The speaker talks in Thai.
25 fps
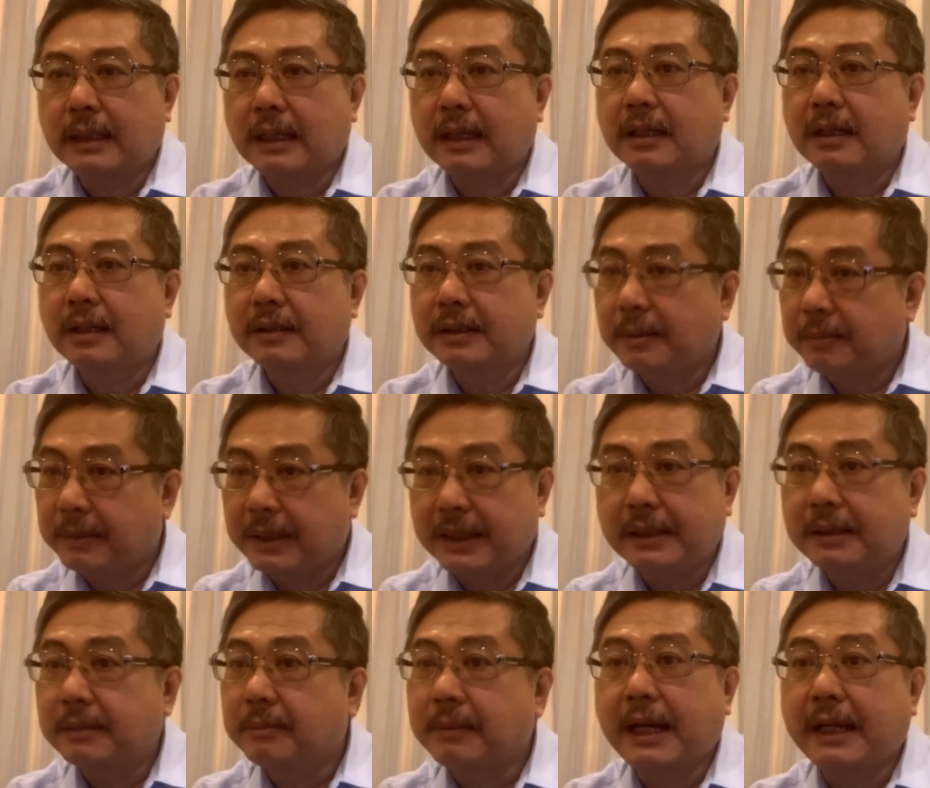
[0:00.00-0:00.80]
นะเขาได้
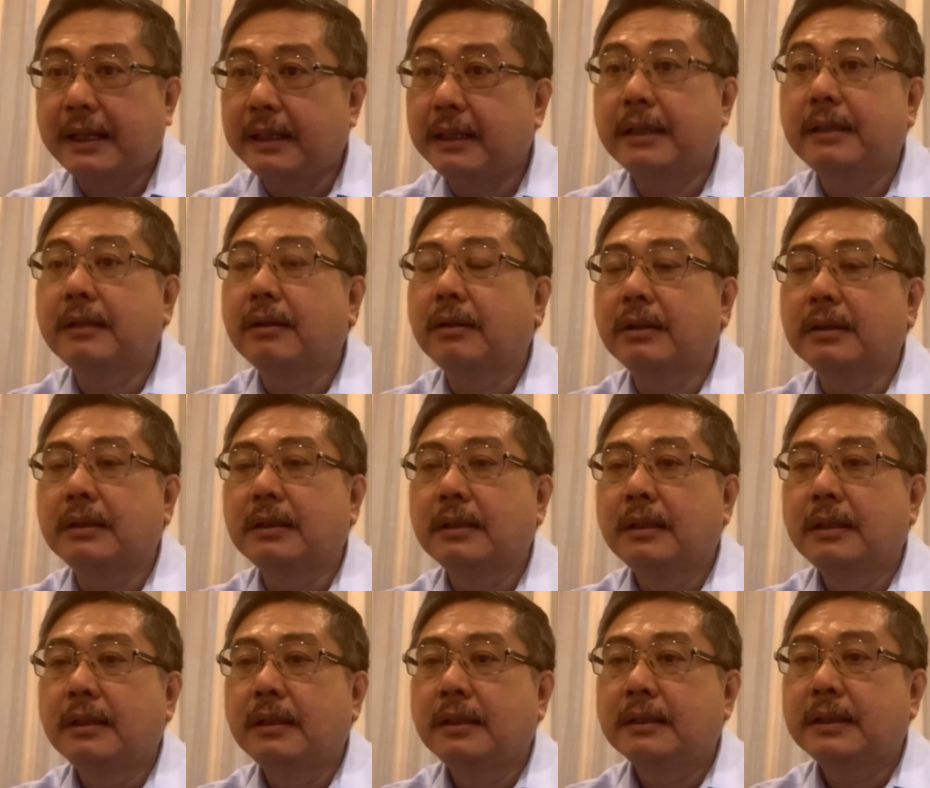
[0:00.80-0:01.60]
เป็นรัฐบาลแน่นอน
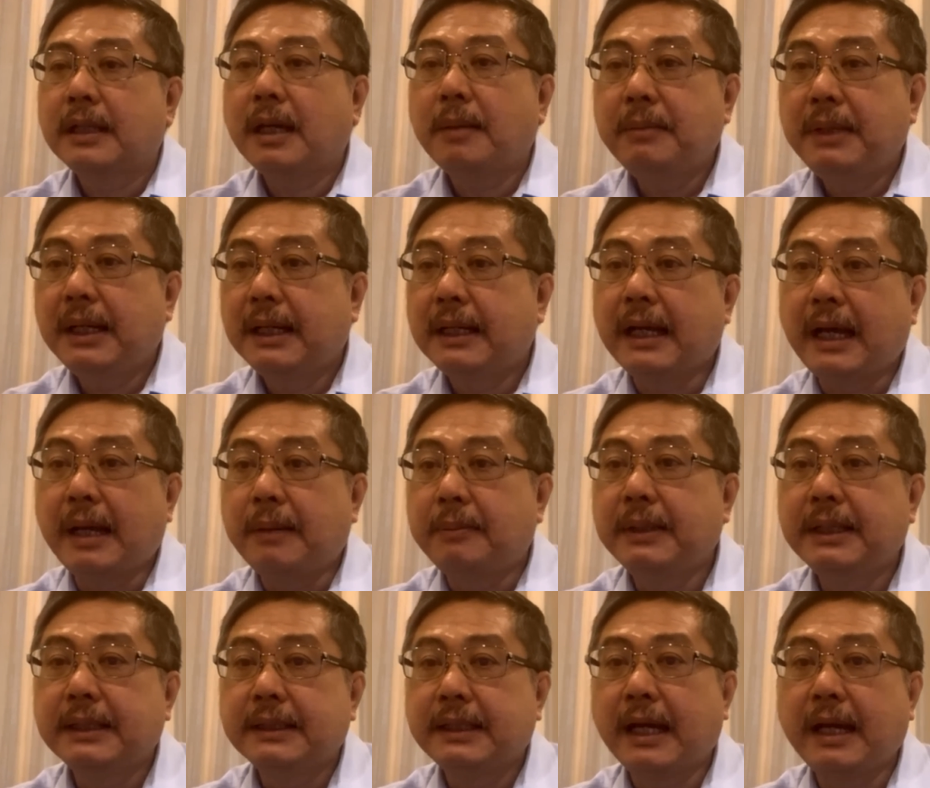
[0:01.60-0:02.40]
ถ้าเมื่อไห
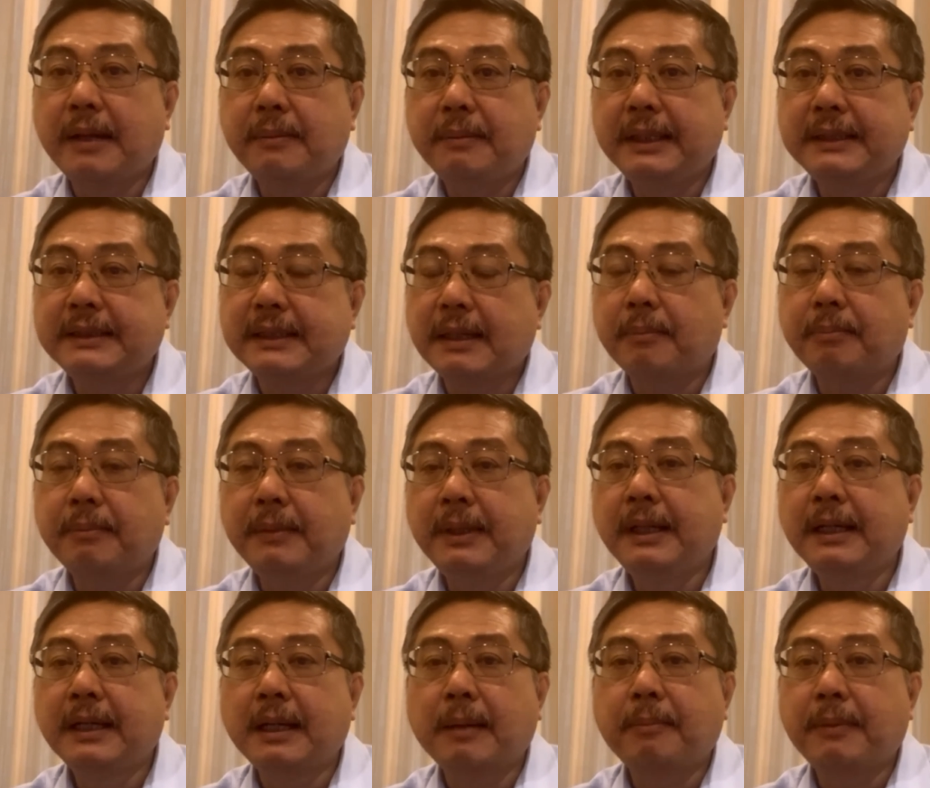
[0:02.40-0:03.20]
ร่เพื่อไทยไปจับ
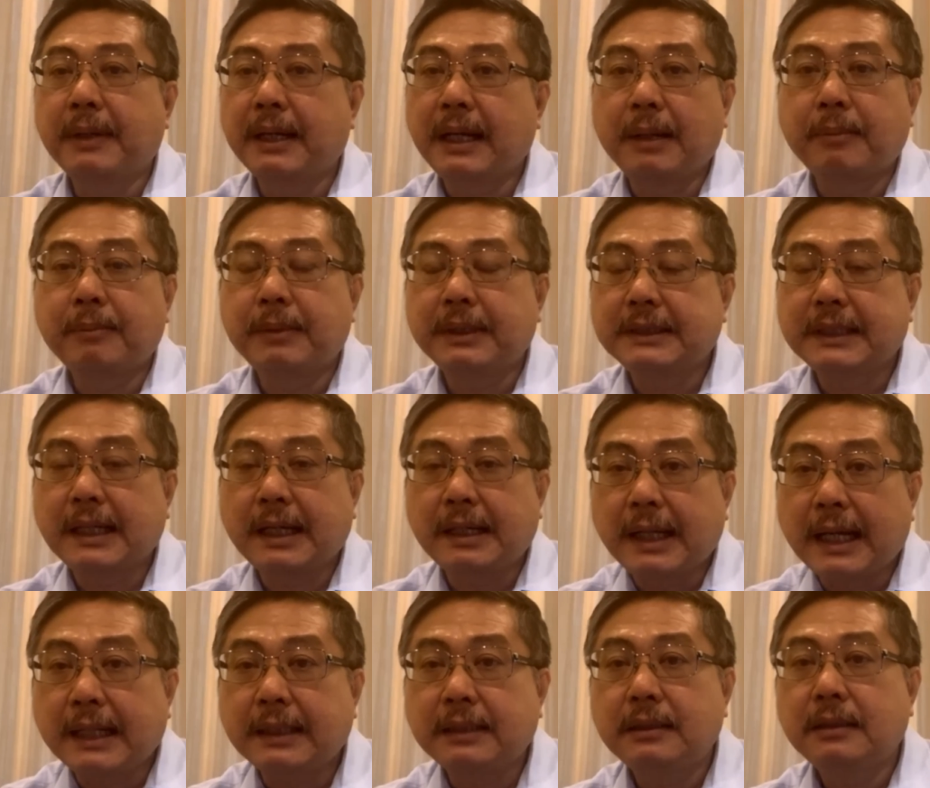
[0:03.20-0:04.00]
มือกับพลังประ
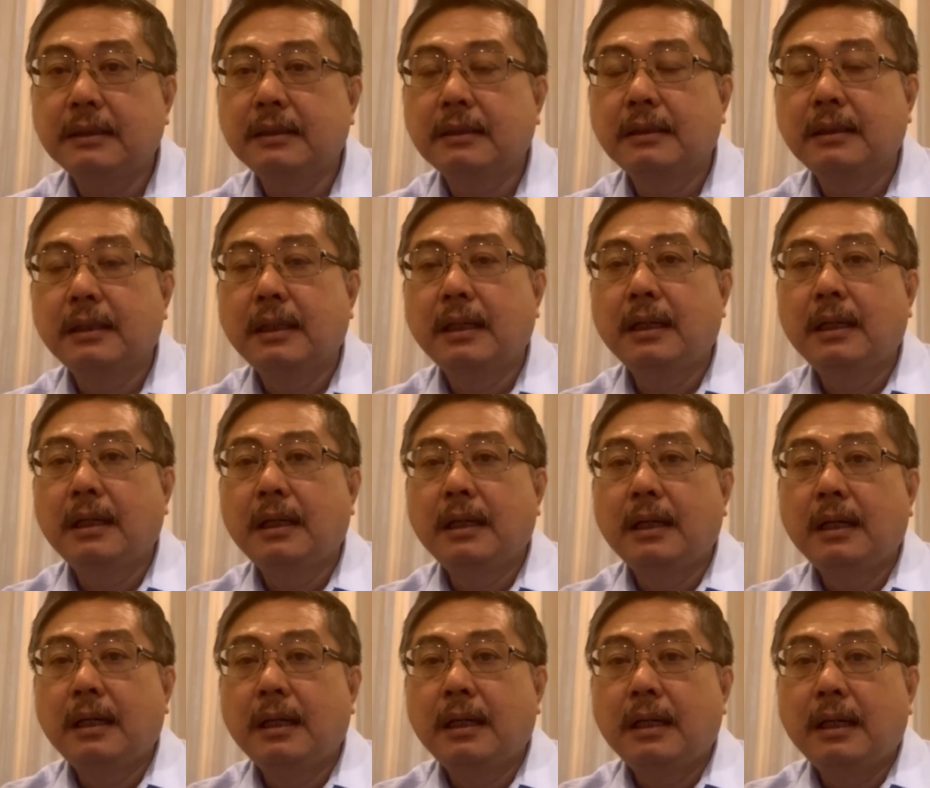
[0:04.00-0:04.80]
ชารัฐ
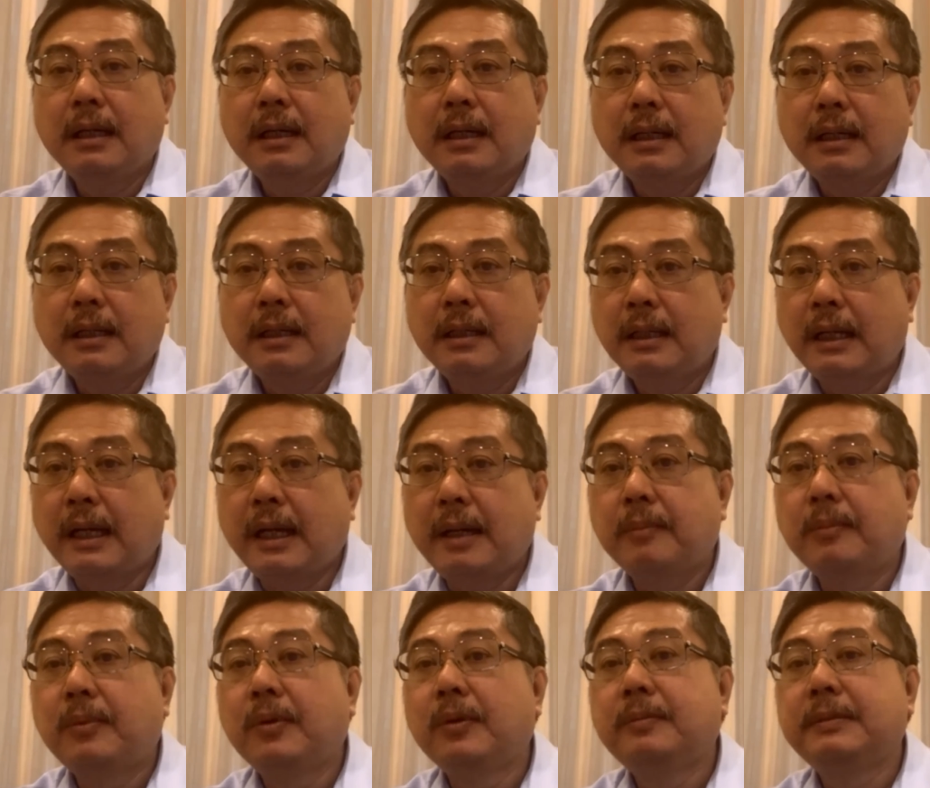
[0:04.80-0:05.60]

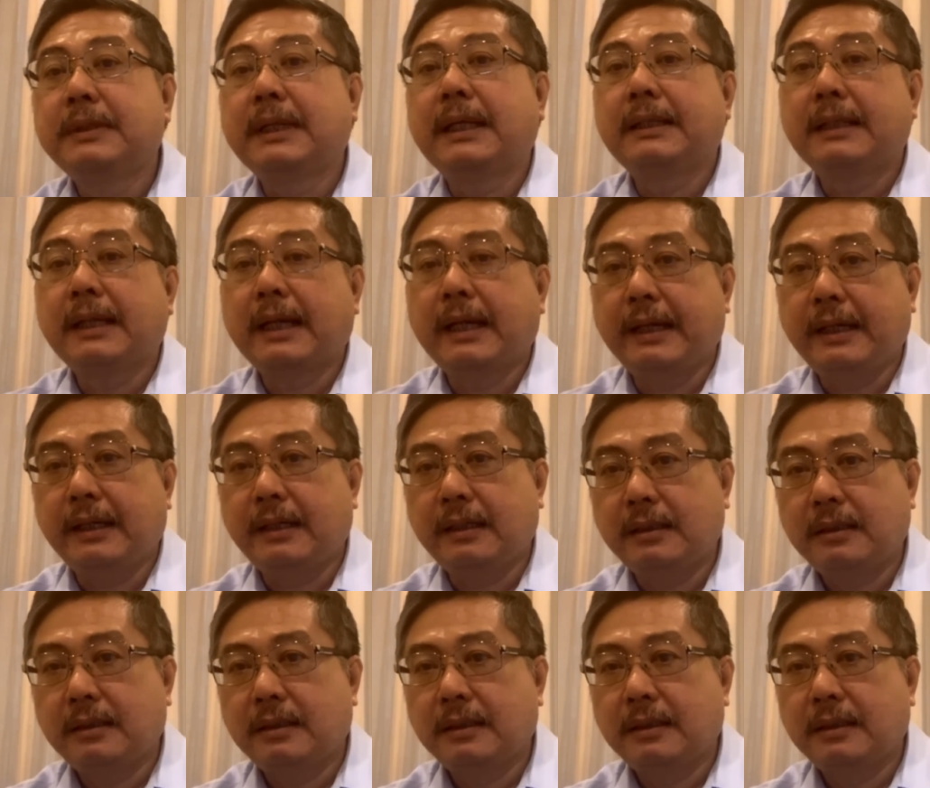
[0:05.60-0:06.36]
และภูมิใจไทย